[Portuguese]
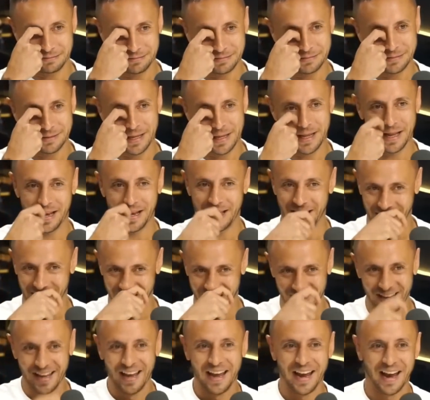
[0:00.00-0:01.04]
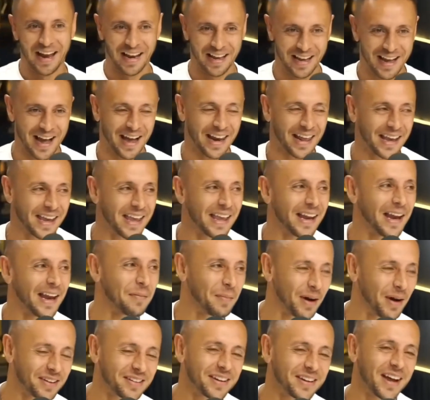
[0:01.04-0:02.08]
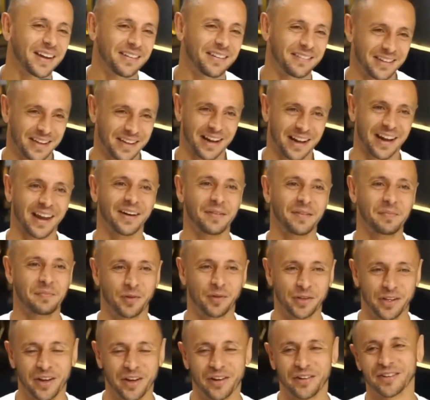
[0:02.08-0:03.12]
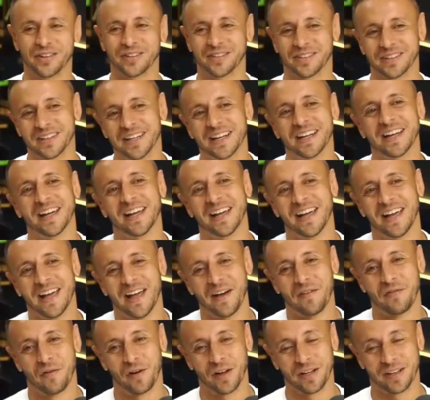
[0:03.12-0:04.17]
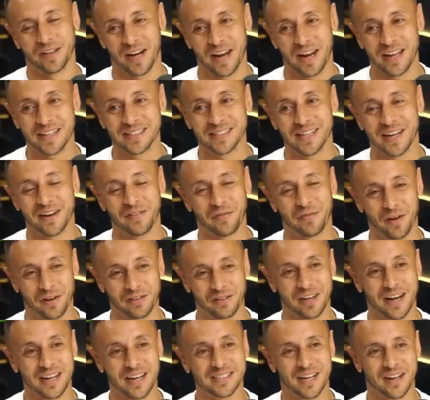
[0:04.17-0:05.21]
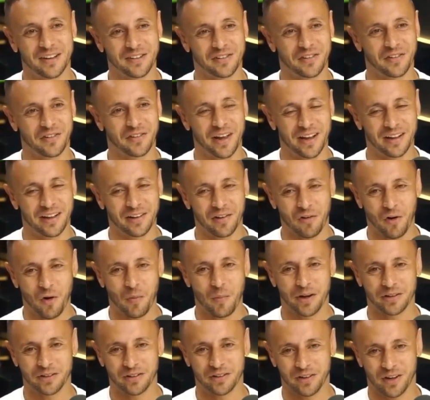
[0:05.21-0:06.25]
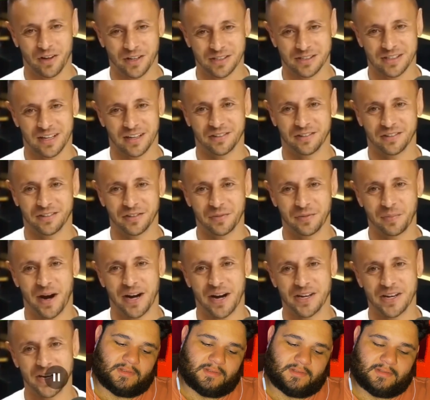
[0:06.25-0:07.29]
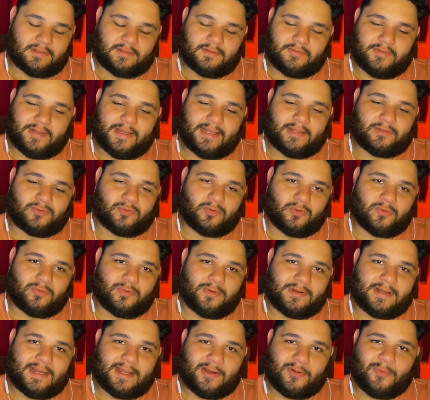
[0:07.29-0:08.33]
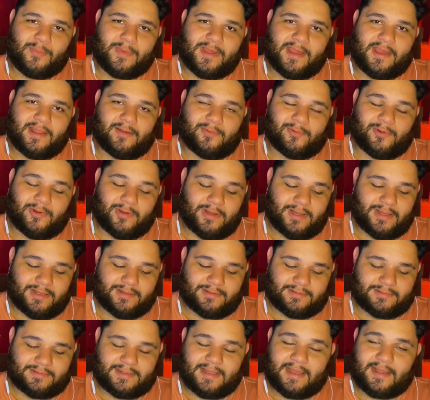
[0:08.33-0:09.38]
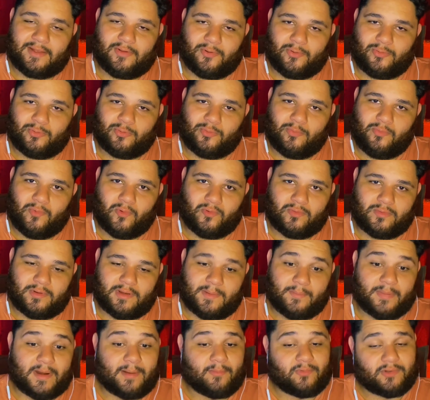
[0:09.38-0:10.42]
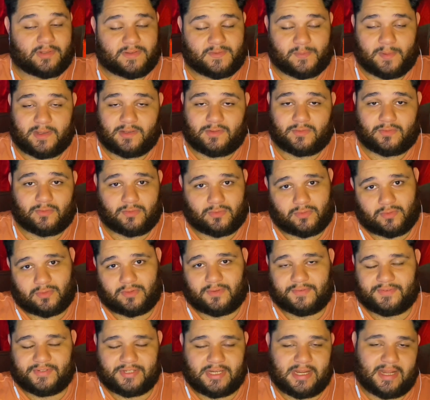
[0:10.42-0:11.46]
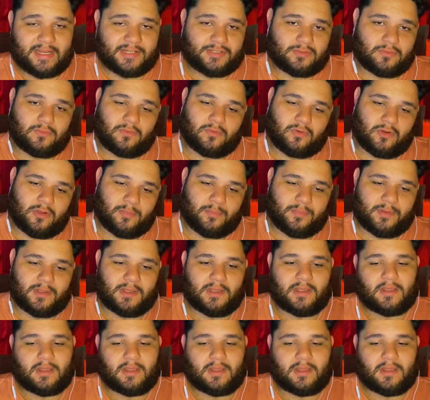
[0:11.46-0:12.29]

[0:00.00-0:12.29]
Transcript: Ele, ele cara, é que ele é embaçado, ele é poderoso. Foi três anos, foram três anos com ele no comando nosso do, do Bayern de Não é à toa que o cara é o melhor técnico do mundo, né? Para muitas pessoas, outros já acham Klopp.